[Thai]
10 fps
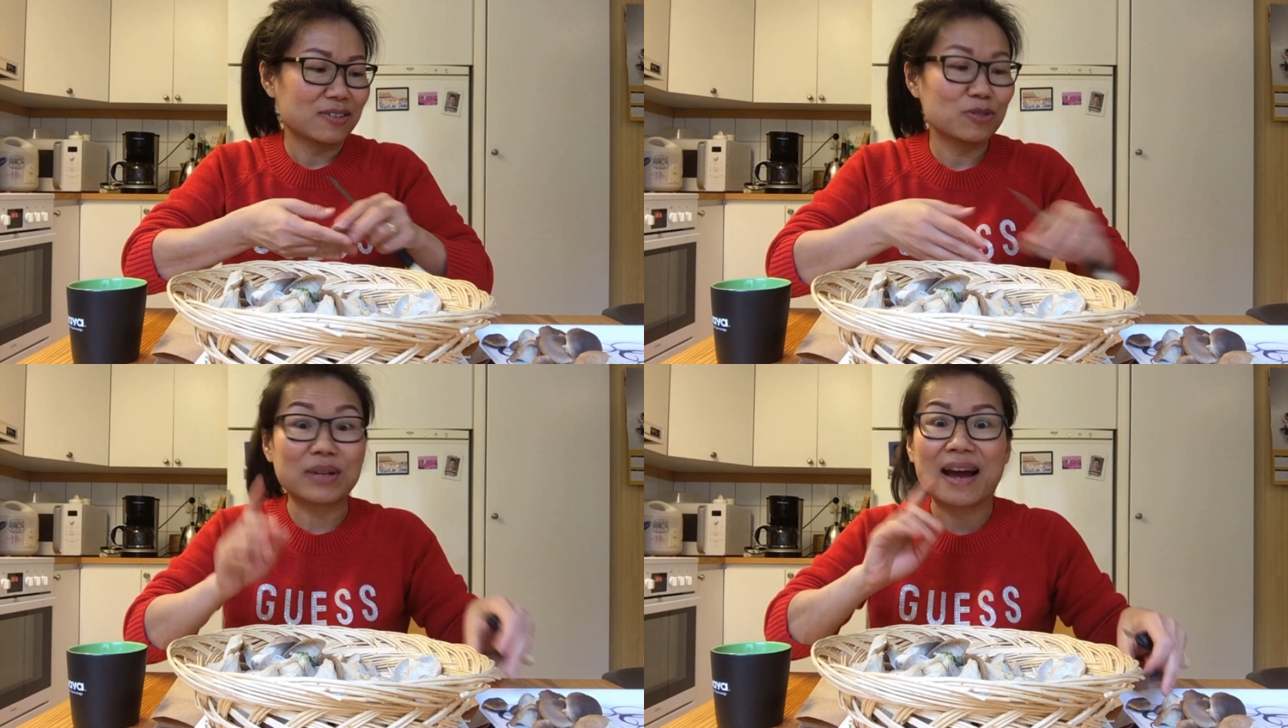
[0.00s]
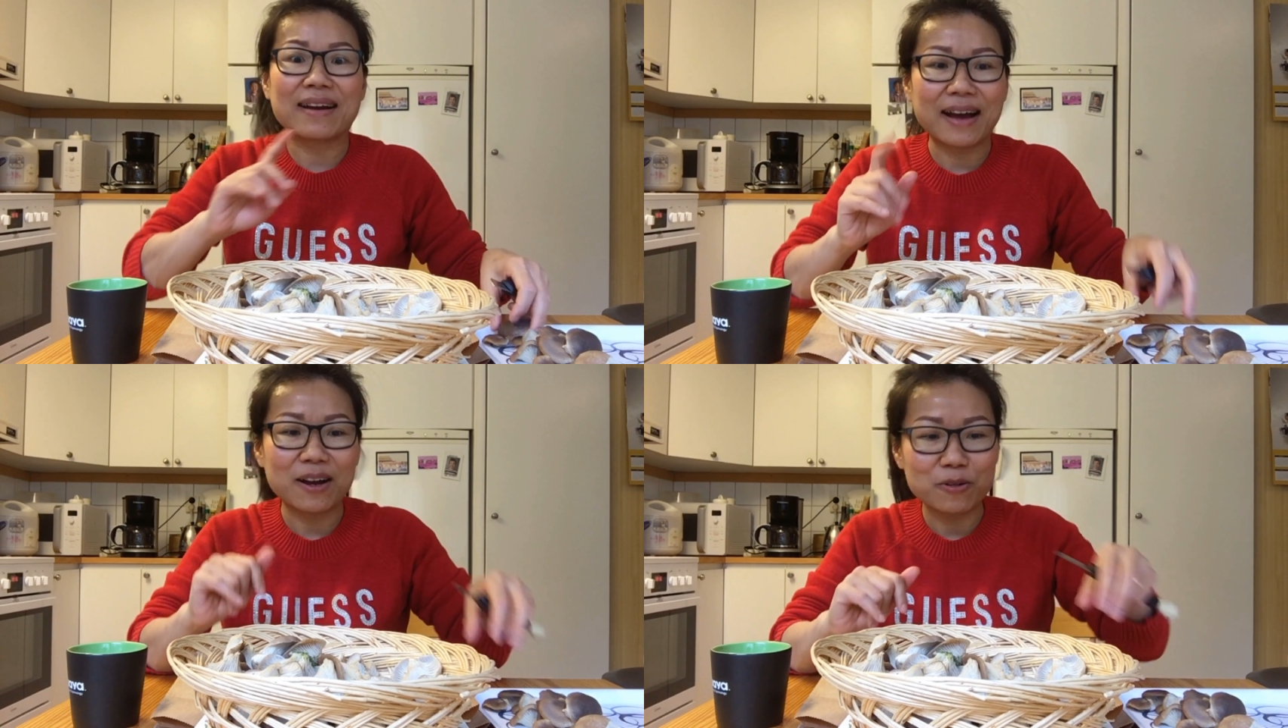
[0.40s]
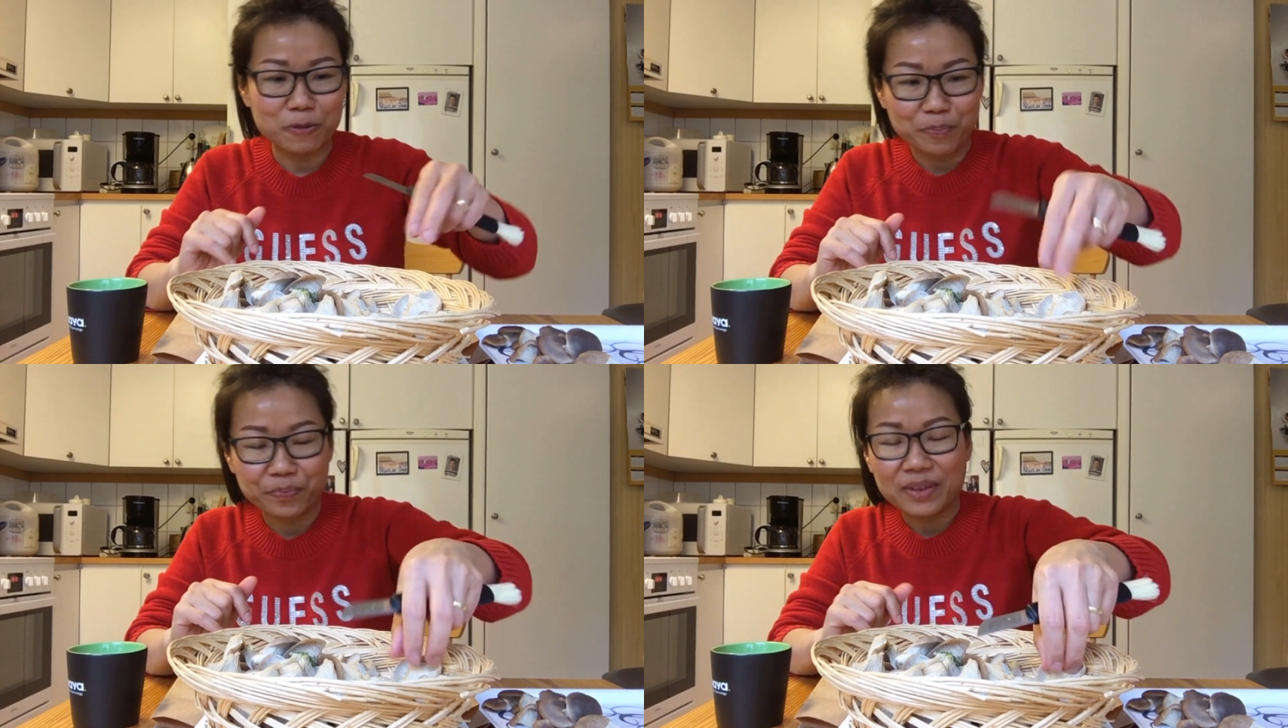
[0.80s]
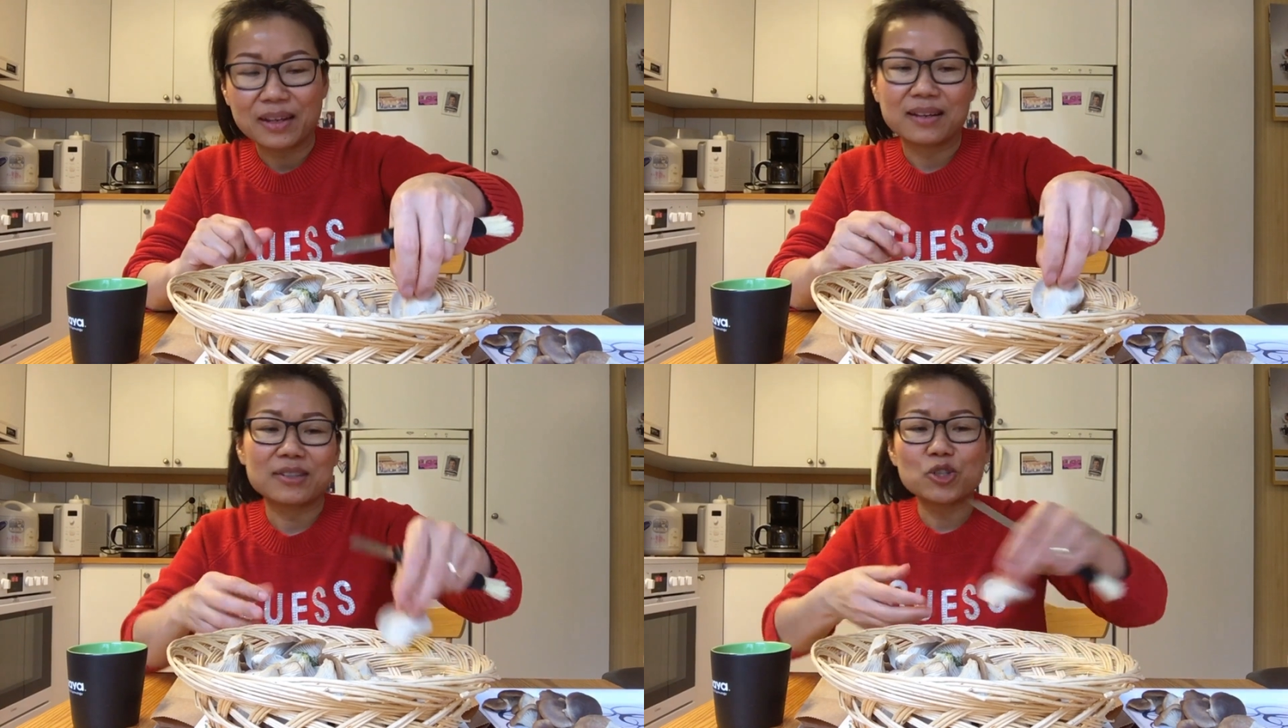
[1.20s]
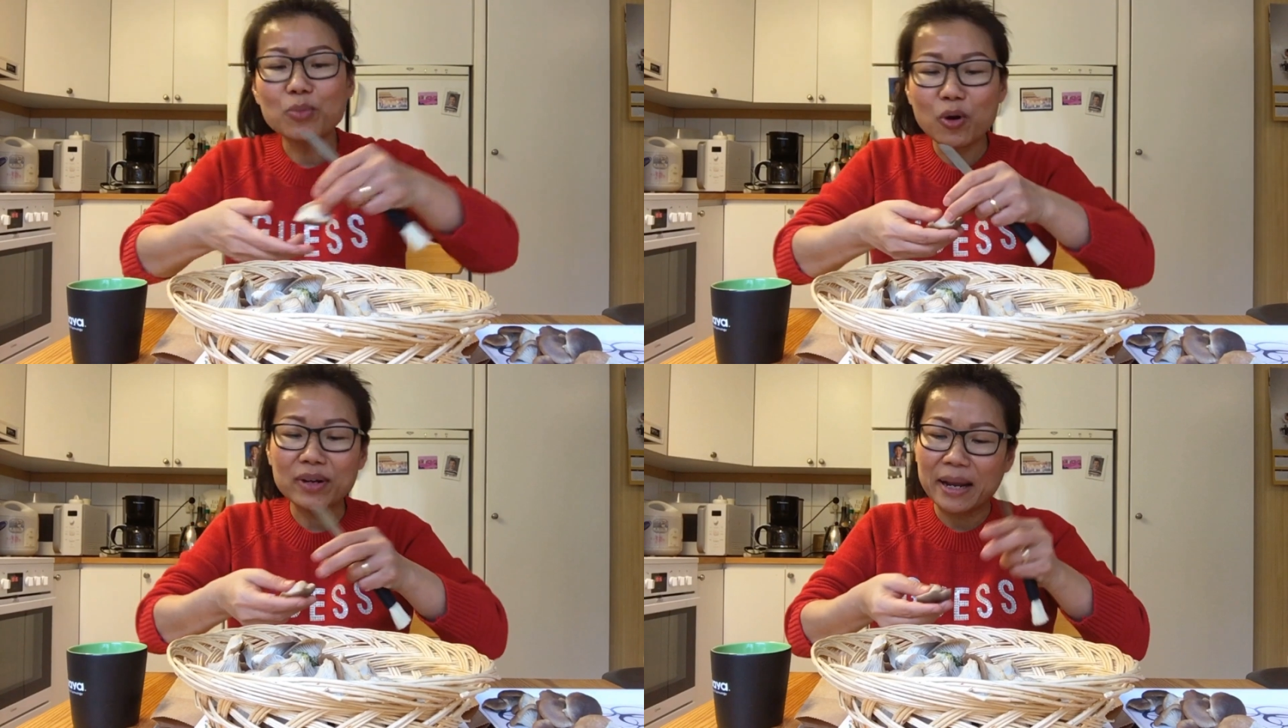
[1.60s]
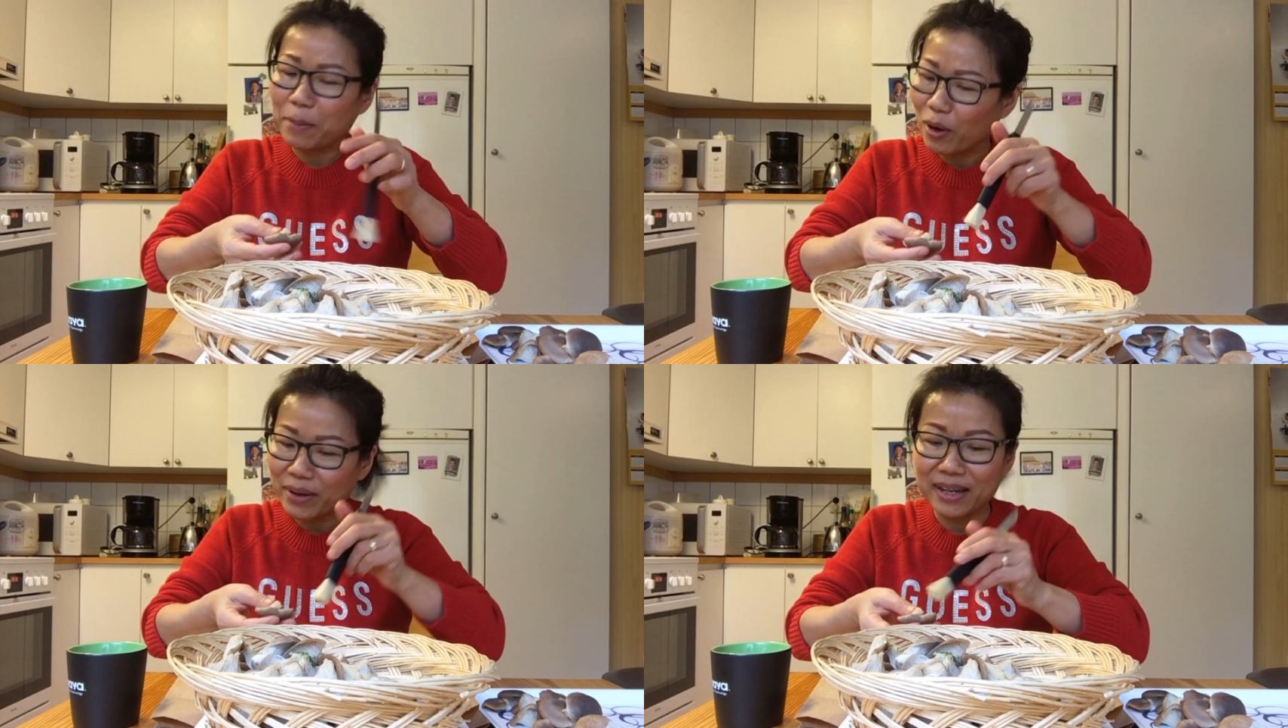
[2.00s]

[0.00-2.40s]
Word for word: จุดทางเข้า ชั่วโมงนั้นพอ